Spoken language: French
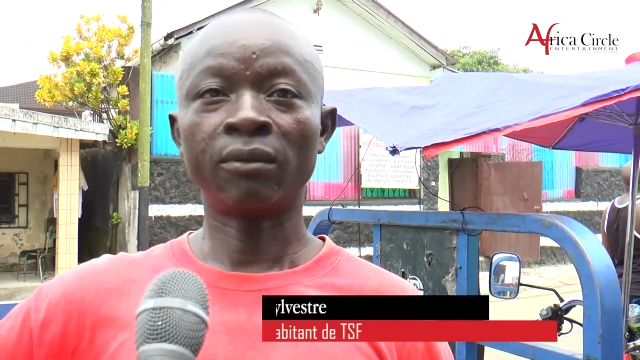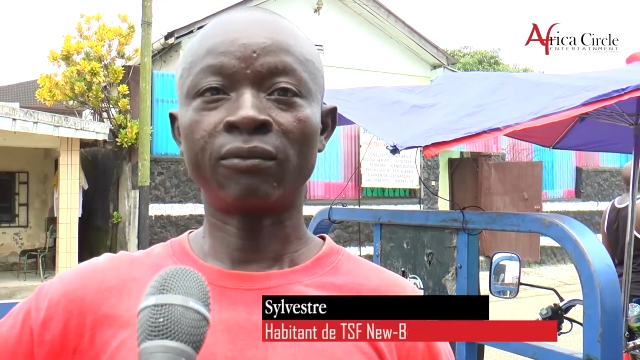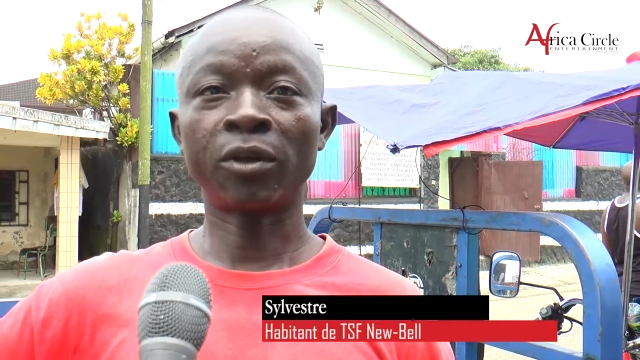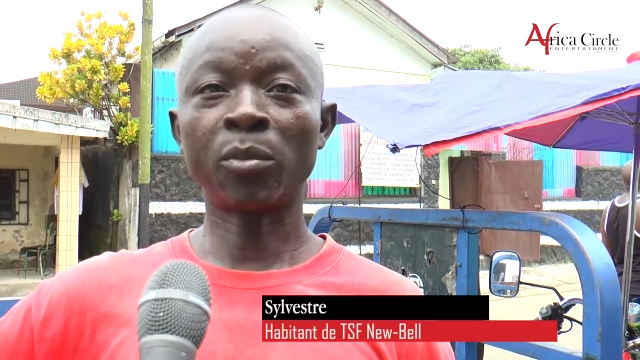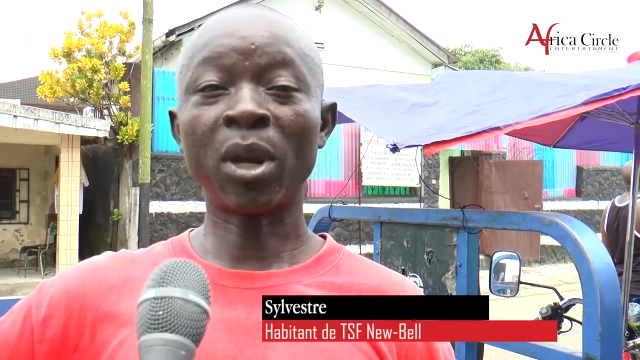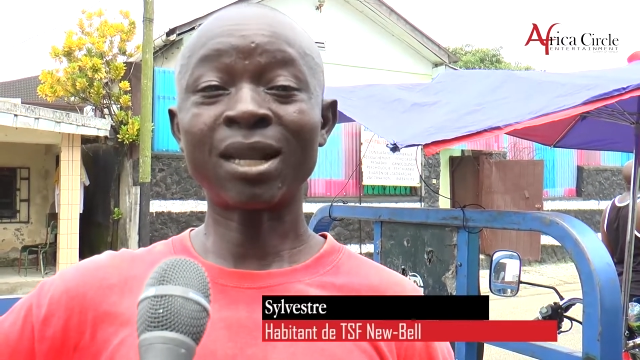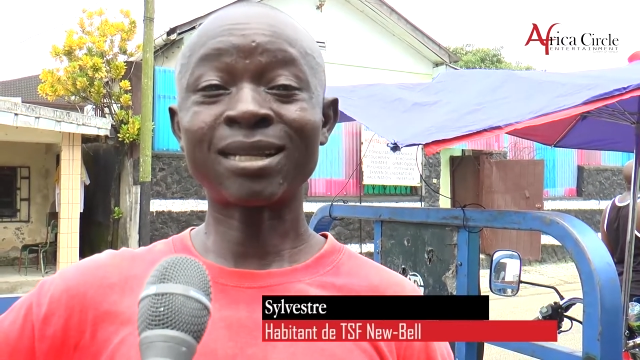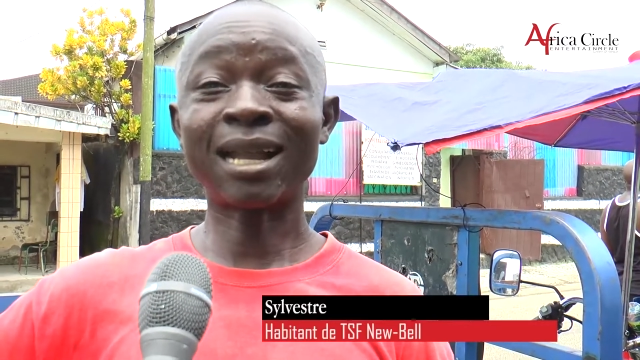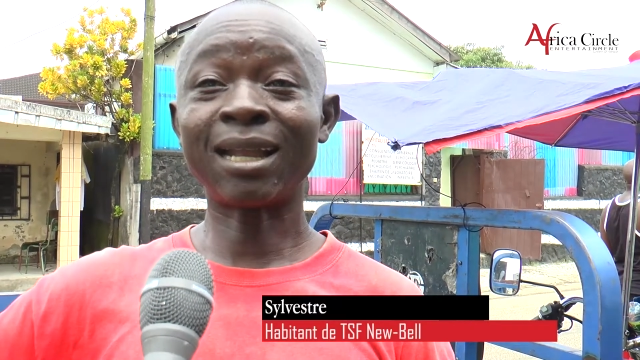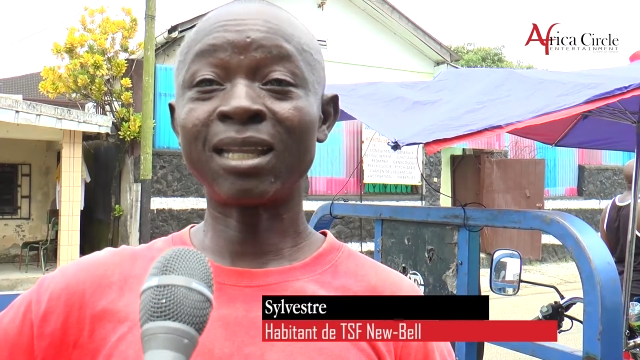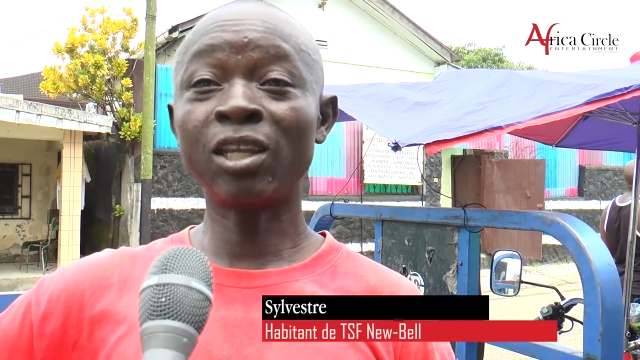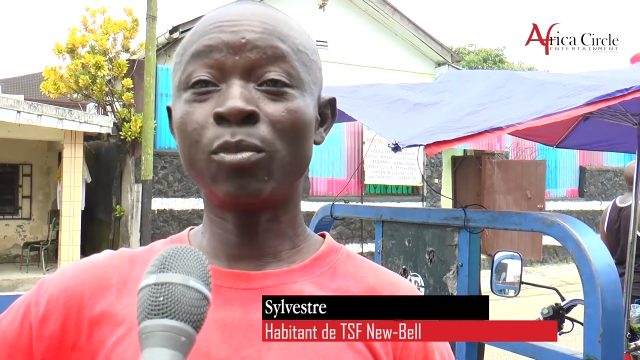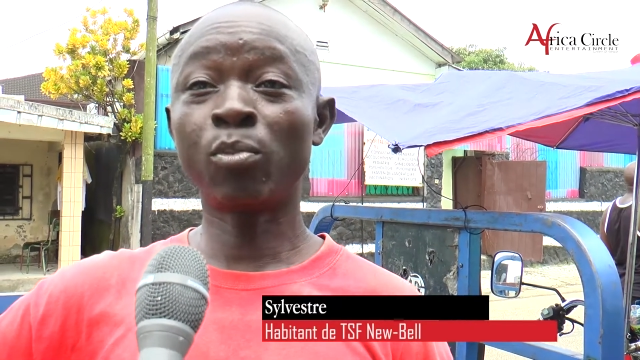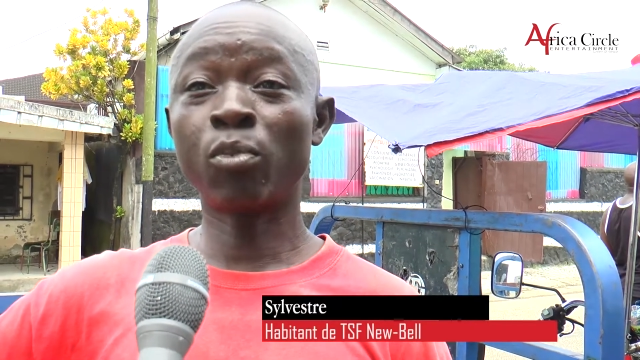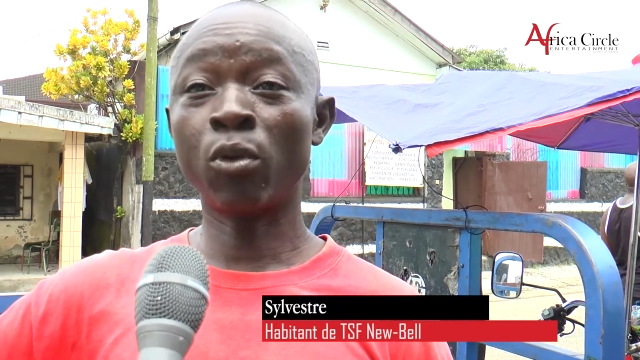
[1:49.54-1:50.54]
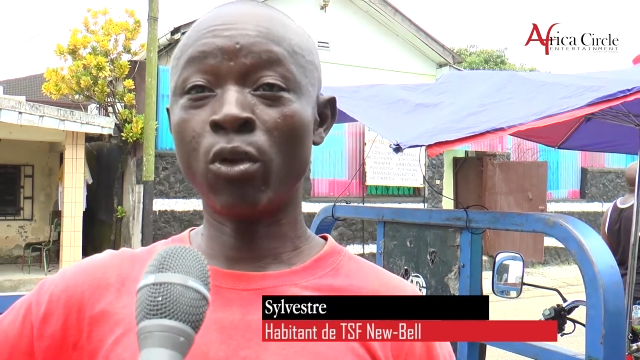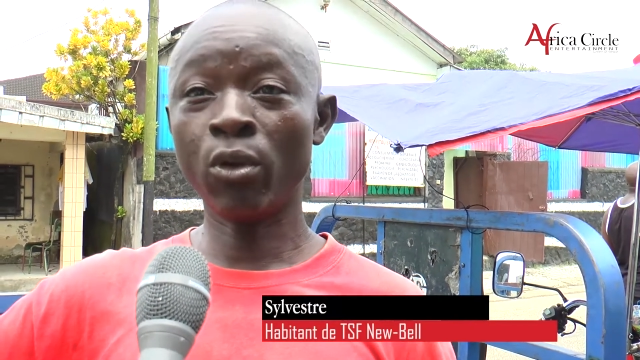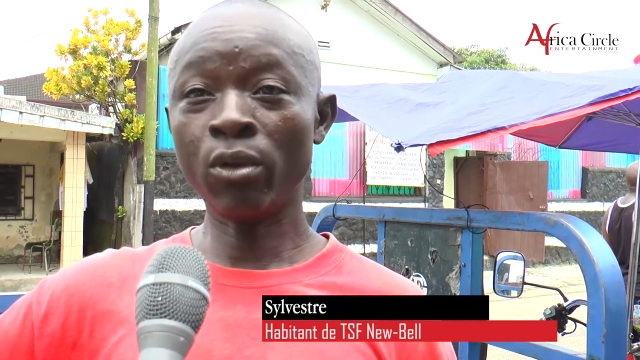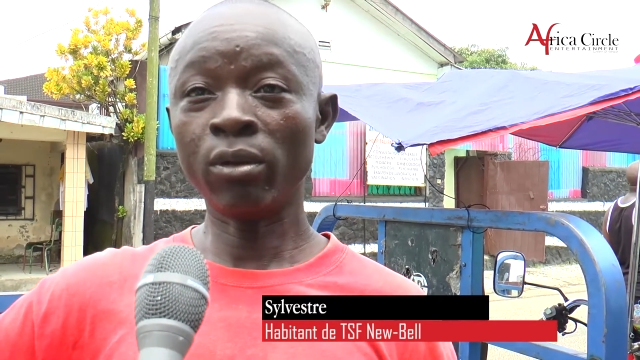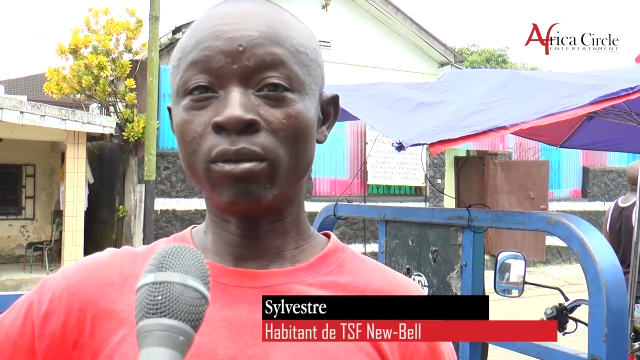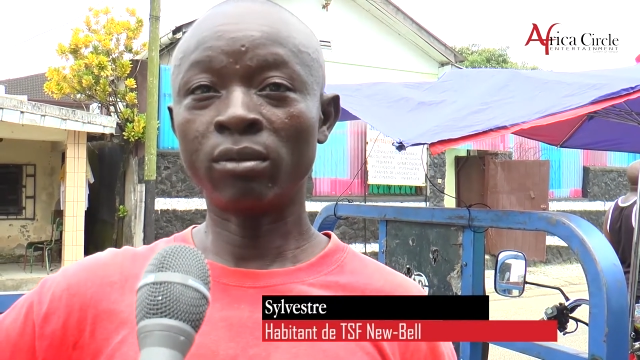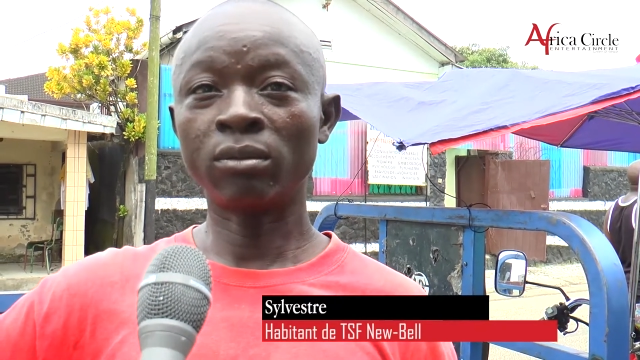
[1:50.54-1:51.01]
Vraiment, quand il
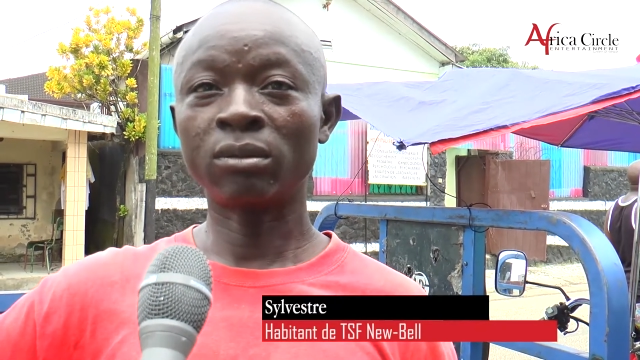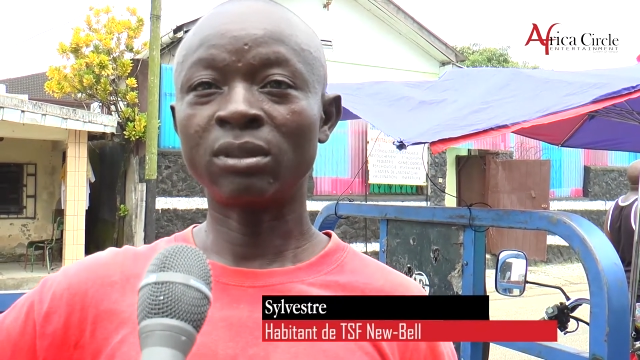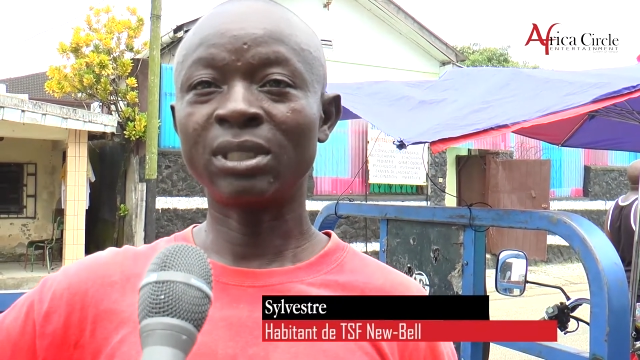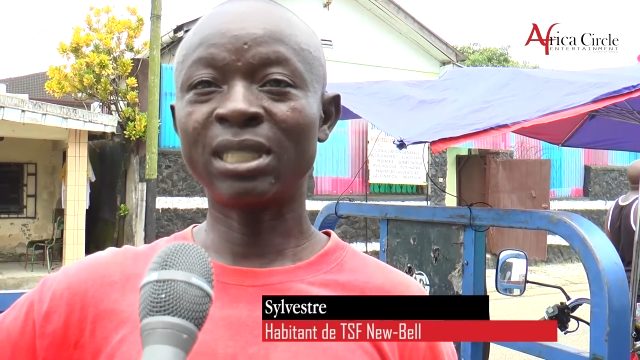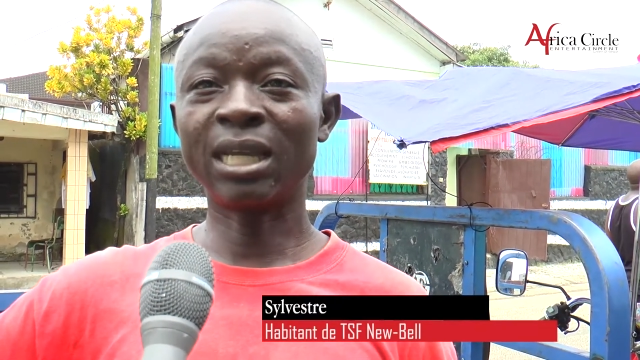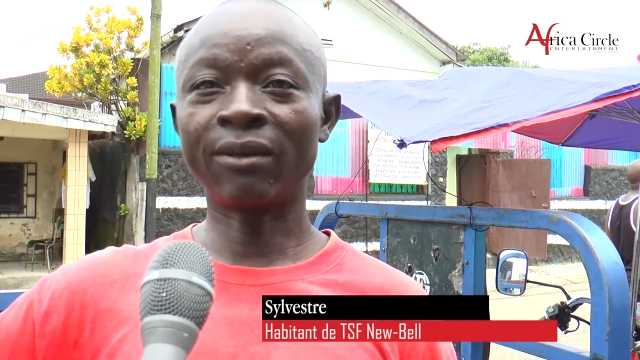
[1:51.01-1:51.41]
pleut, il